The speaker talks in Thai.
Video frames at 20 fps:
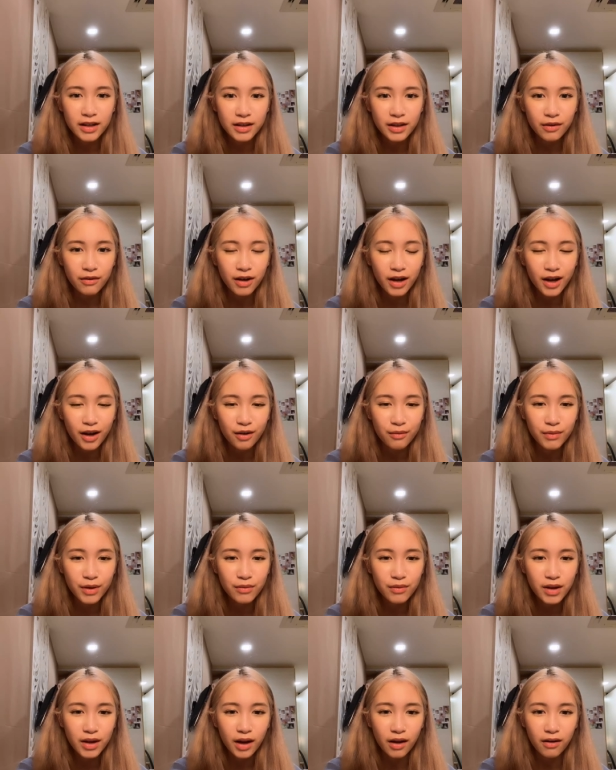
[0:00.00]
นี่แต่ว่าเขาไม่
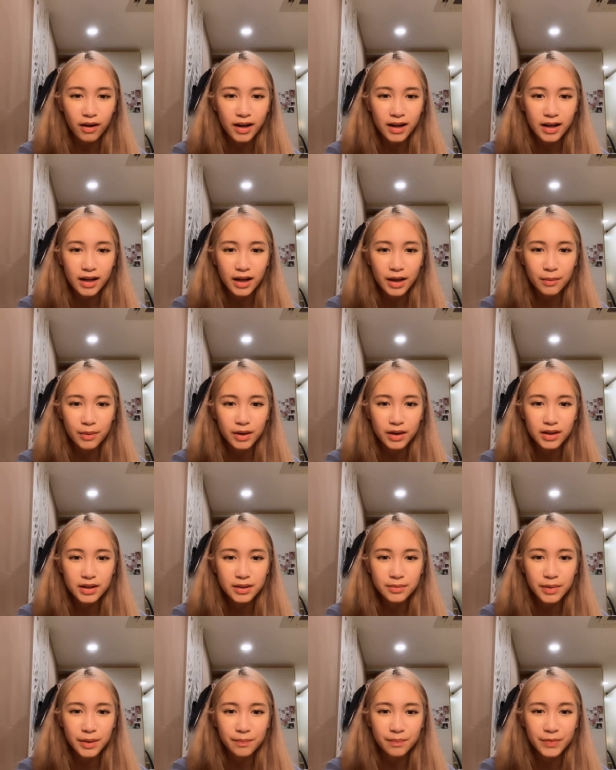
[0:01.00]
วีดเราอะไรเงี้ยมันก็
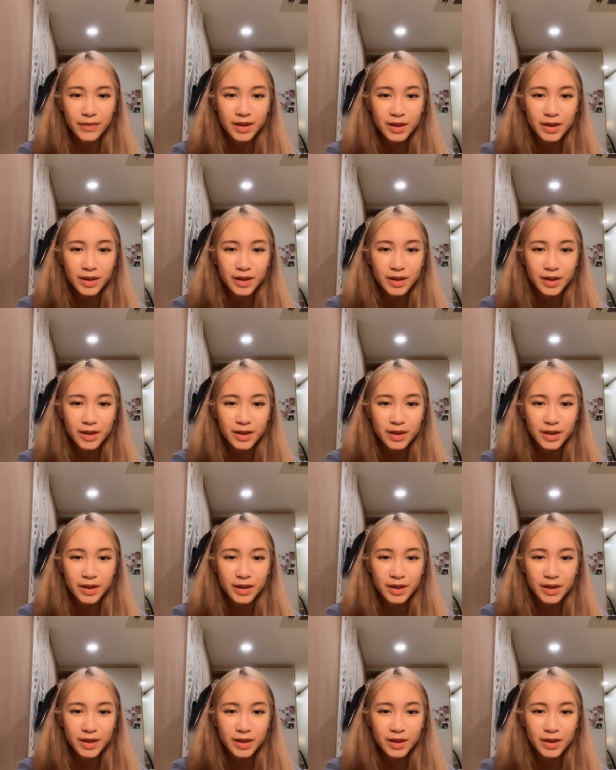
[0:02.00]
จะแบบ